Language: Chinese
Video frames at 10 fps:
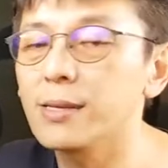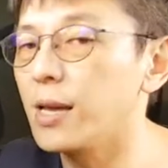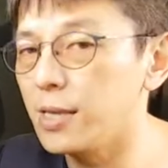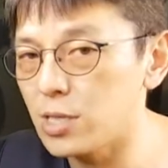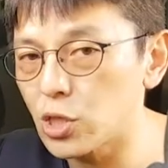
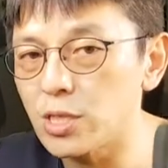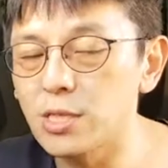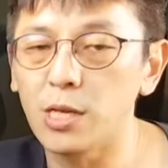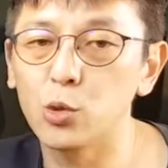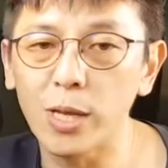K T 是一
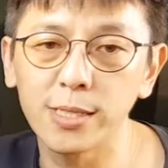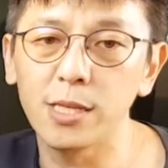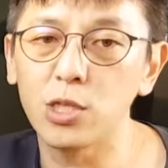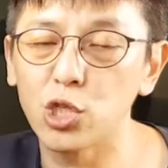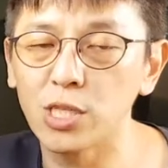个专业
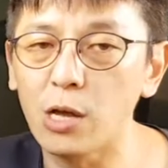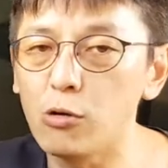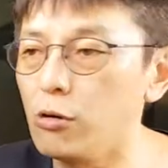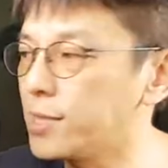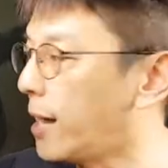的制造工
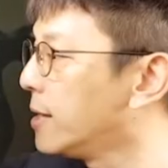厂，